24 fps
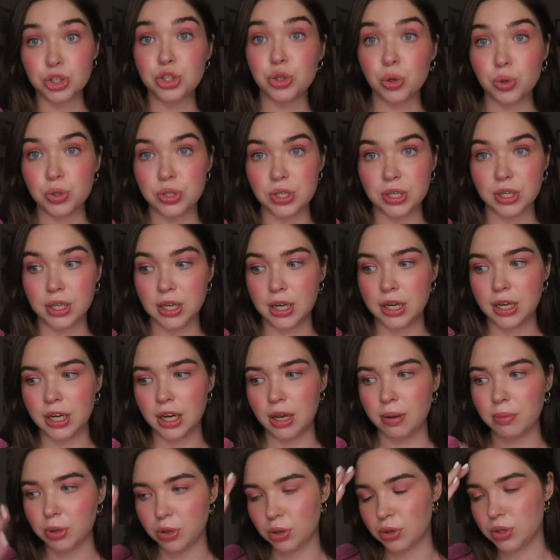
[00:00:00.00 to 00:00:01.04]
желтенький
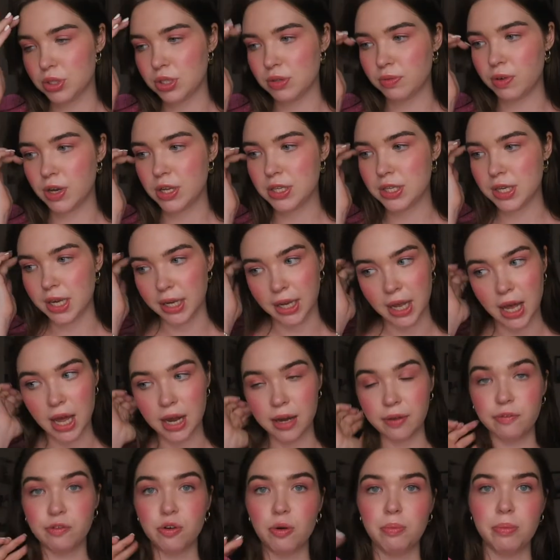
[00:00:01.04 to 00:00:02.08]
крем, который называется
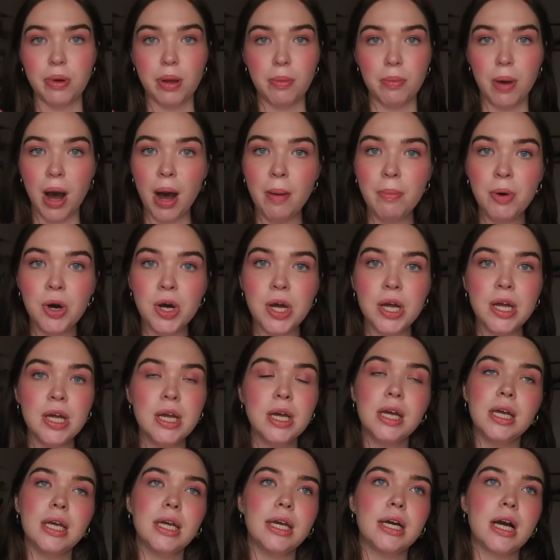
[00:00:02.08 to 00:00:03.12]
Agare from my mama.
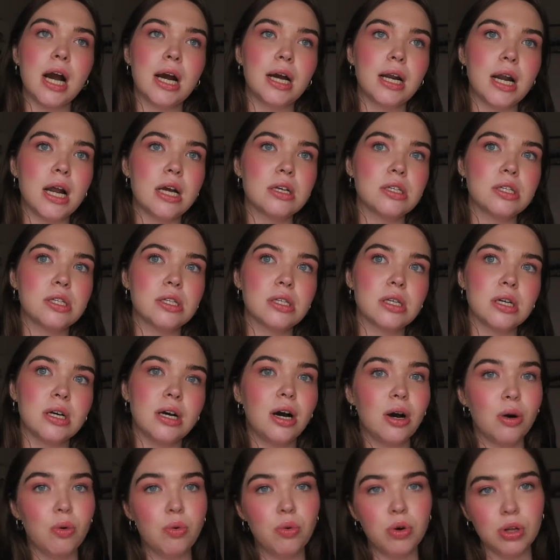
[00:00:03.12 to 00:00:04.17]
И как раз
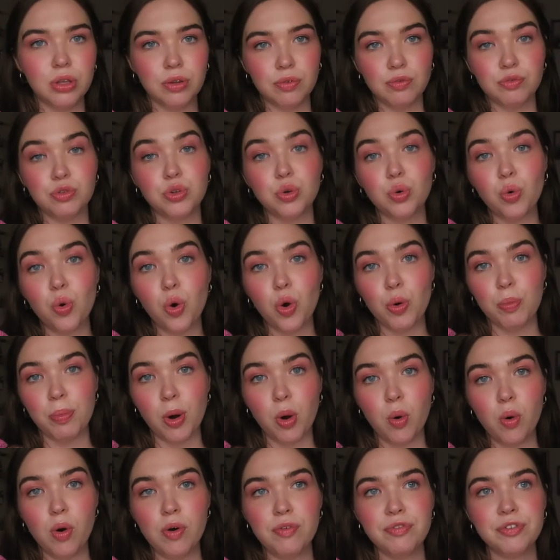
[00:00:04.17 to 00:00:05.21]
э, он в другой
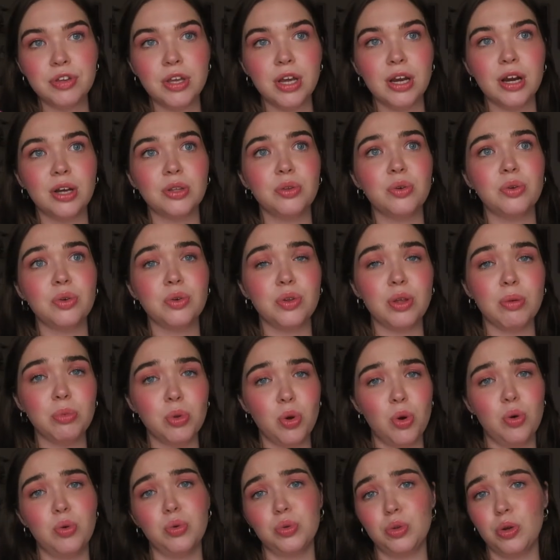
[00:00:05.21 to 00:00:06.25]
упаковке, которую
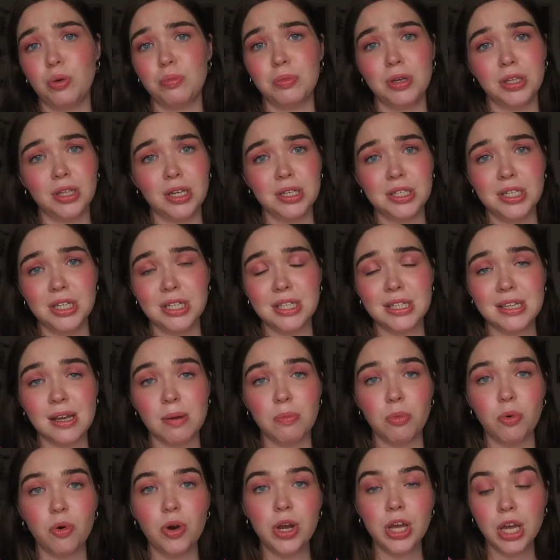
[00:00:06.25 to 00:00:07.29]
намного удобнее носить с
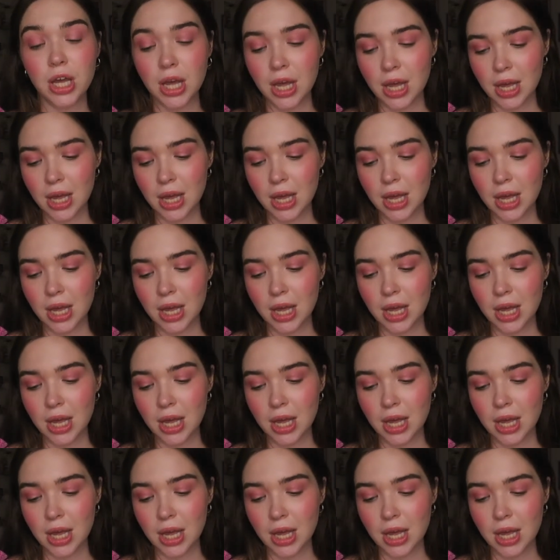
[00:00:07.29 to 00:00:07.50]
собой.